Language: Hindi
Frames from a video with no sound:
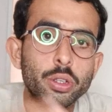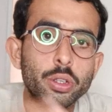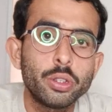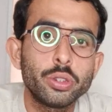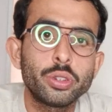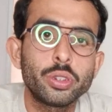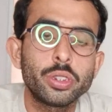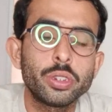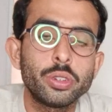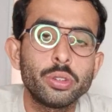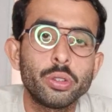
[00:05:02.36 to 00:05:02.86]

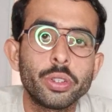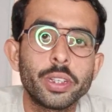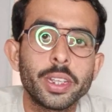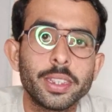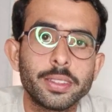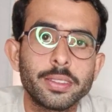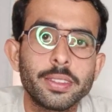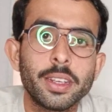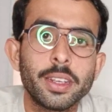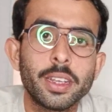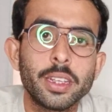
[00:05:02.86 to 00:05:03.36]
डोज जो
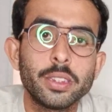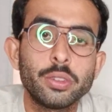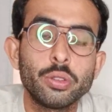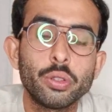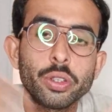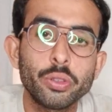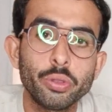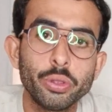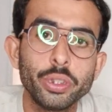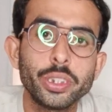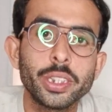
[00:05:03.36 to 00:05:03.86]
टेस्ला जो
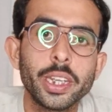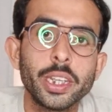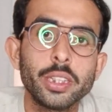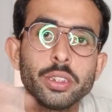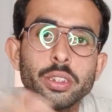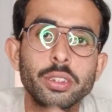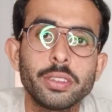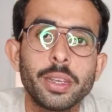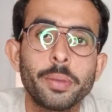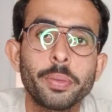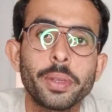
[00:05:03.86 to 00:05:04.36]
ट्विटर है
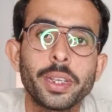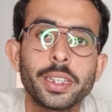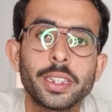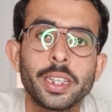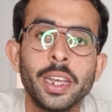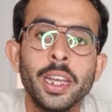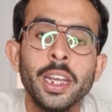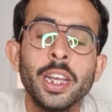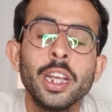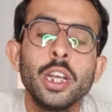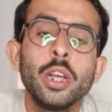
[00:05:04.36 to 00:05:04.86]
जिसे हम
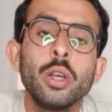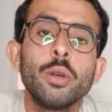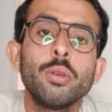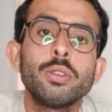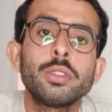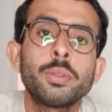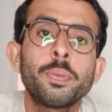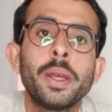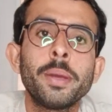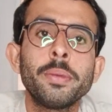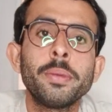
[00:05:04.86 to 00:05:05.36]
कहते हैं
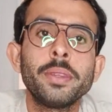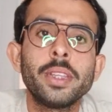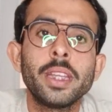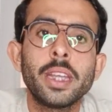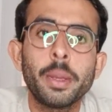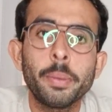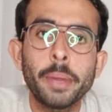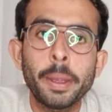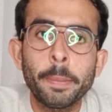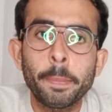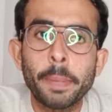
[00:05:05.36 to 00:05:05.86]
उसमें अंदर
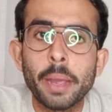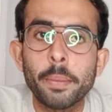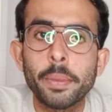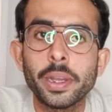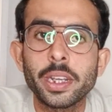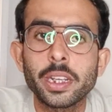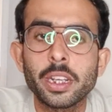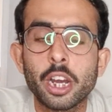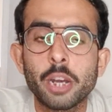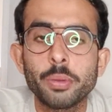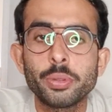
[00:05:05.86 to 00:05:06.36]
हमें
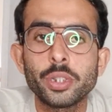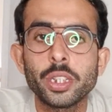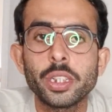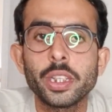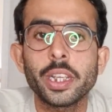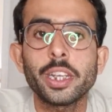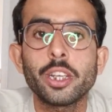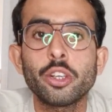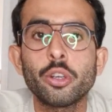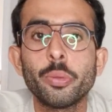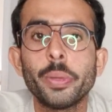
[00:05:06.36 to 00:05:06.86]
पेमेंट का ऑप्शन
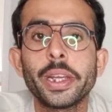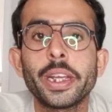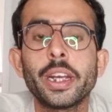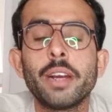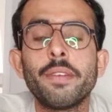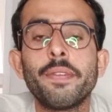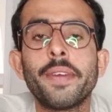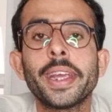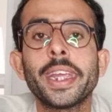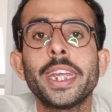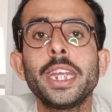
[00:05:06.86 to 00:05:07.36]
देखने को
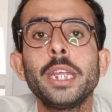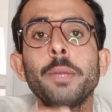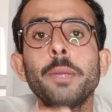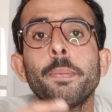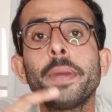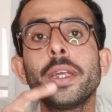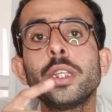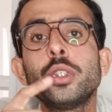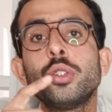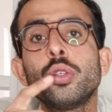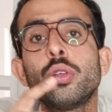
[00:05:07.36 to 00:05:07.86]
मिलेगा वहीं
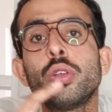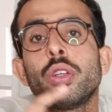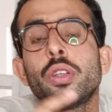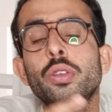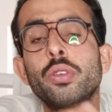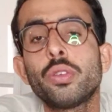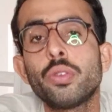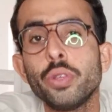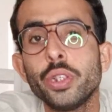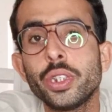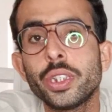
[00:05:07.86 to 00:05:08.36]
पर जो
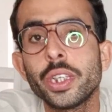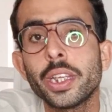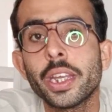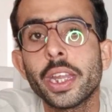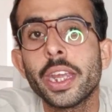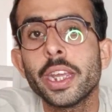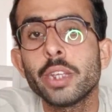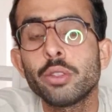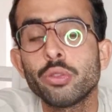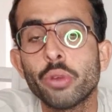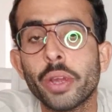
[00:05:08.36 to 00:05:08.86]
ट्विटर
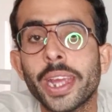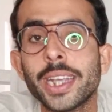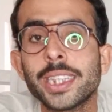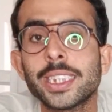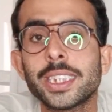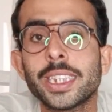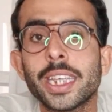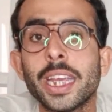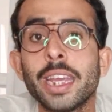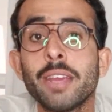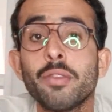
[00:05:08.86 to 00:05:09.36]
है जो
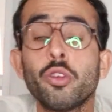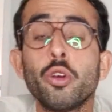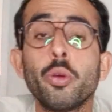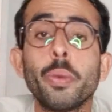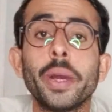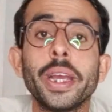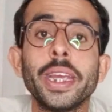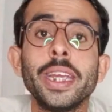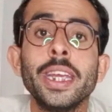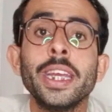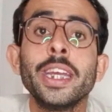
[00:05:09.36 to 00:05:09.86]
एक्स है वो
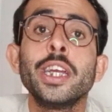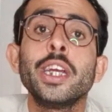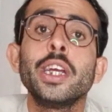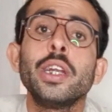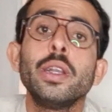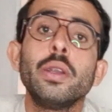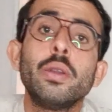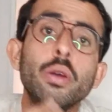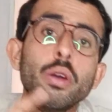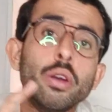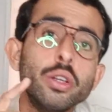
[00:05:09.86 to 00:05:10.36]
भाई
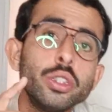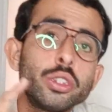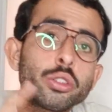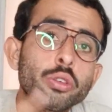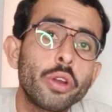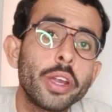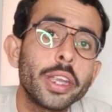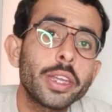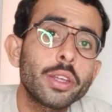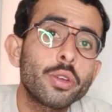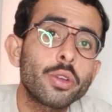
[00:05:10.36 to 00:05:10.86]
डोज
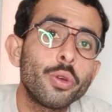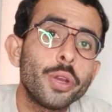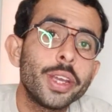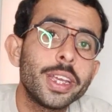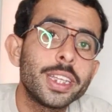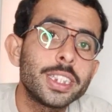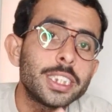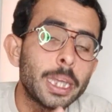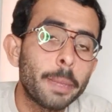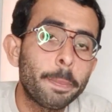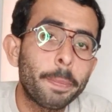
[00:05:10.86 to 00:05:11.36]
कॉइन को
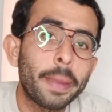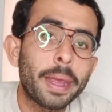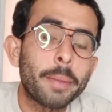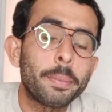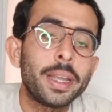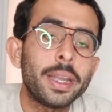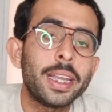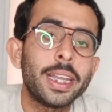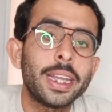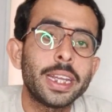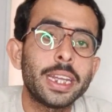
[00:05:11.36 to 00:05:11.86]
एज ए
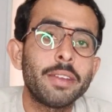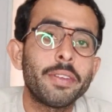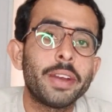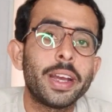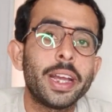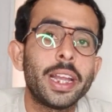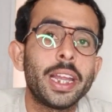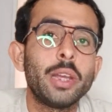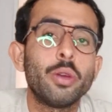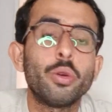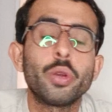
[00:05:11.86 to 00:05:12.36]
पेमेंट लेने
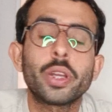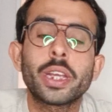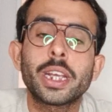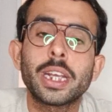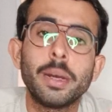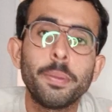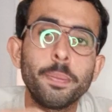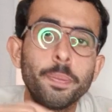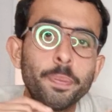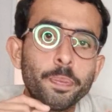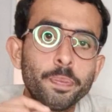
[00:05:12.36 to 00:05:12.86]
वाला है और
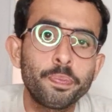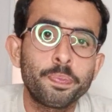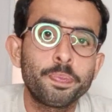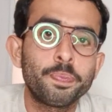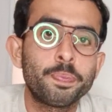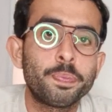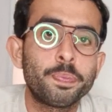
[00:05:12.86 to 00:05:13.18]
कब